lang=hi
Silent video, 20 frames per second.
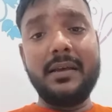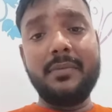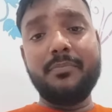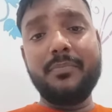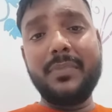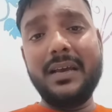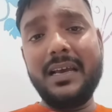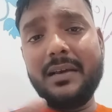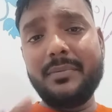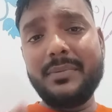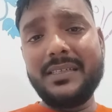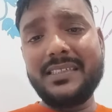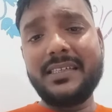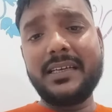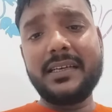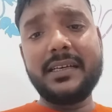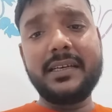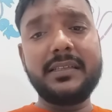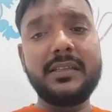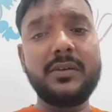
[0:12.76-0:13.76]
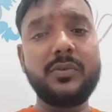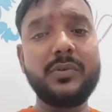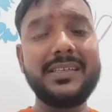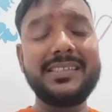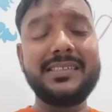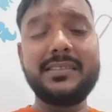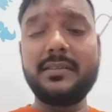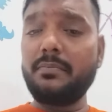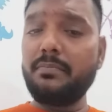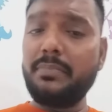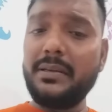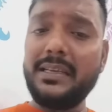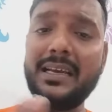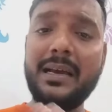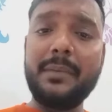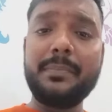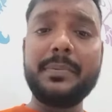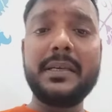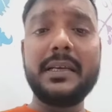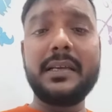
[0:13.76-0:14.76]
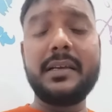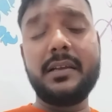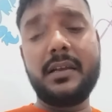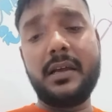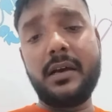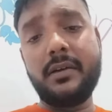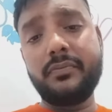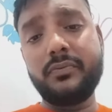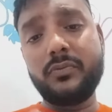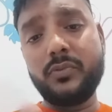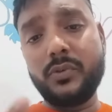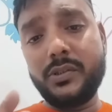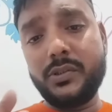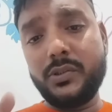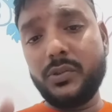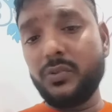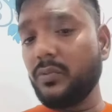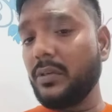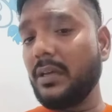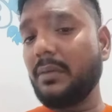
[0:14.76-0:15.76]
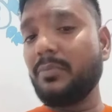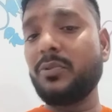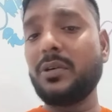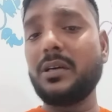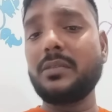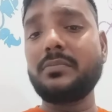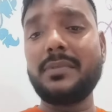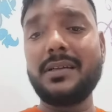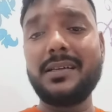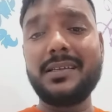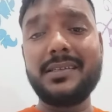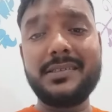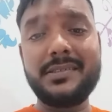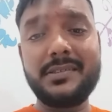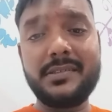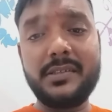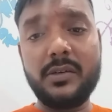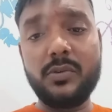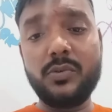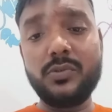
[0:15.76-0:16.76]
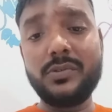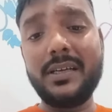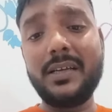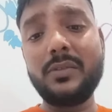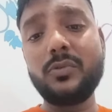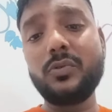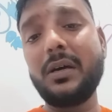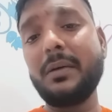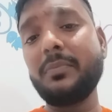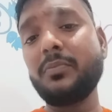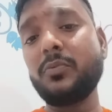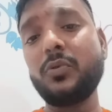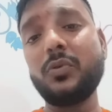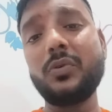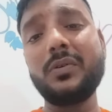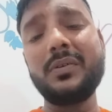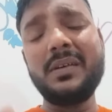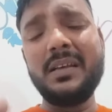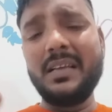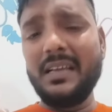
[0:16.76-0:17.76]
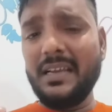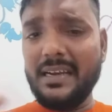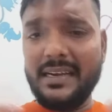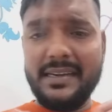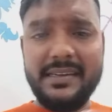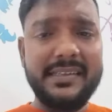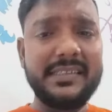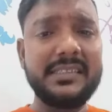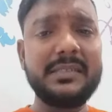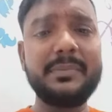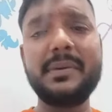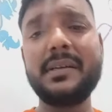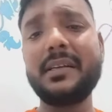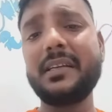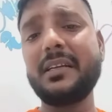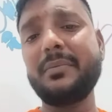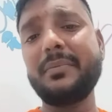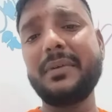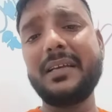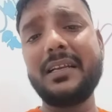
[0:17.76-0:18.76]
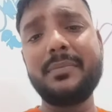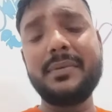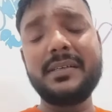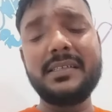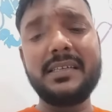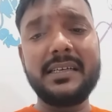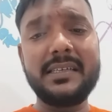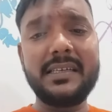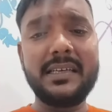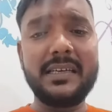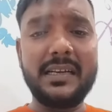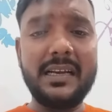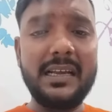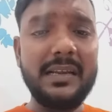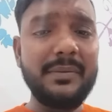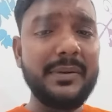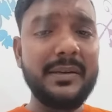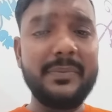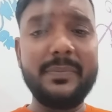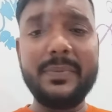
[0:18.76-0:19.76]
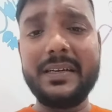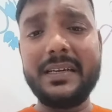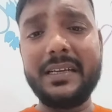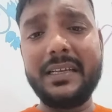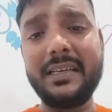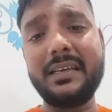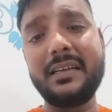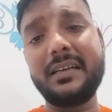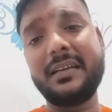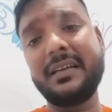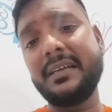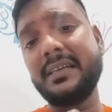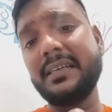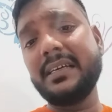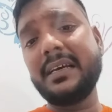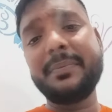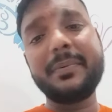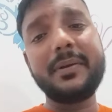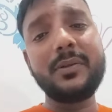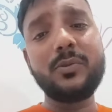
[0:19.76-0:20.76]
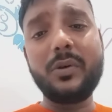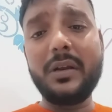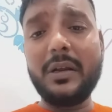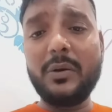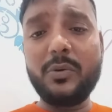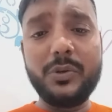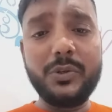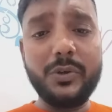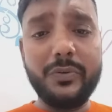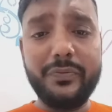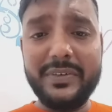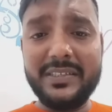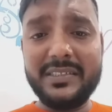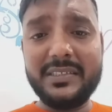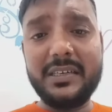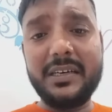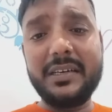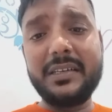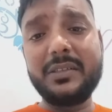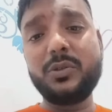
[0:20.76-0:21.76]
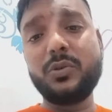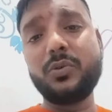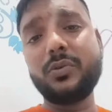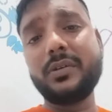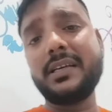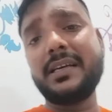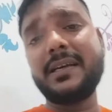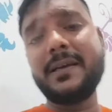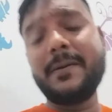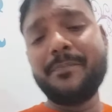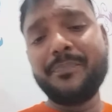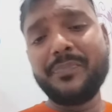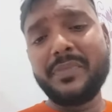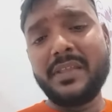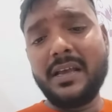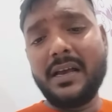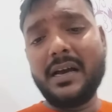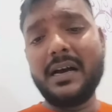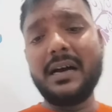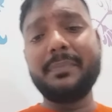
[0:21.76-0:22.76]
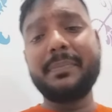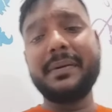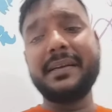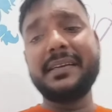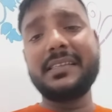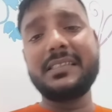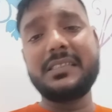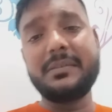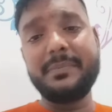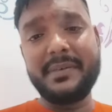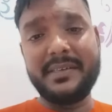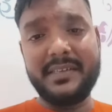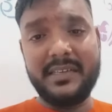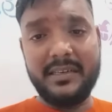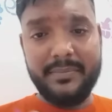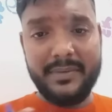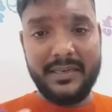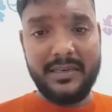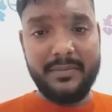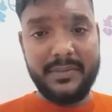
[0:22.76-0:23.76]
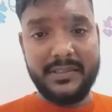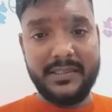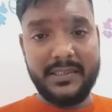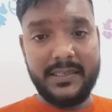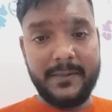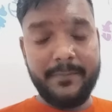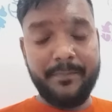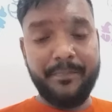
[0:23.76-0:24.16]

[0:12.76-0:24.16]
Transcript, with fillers: मैं हमेशा कहता हूं कि जब भी आपके खिलाफ कोई झूठा मुकदमा रजिस्टर हो जाए तो आपको एंटीसिपेटरी बेल में जाके क्राइम एडमिट नहीं करना कि आपके द्वारा कोई ऑफेंस खारिज हो गया है आप एंटीसिपेटरी बेल में जाएँ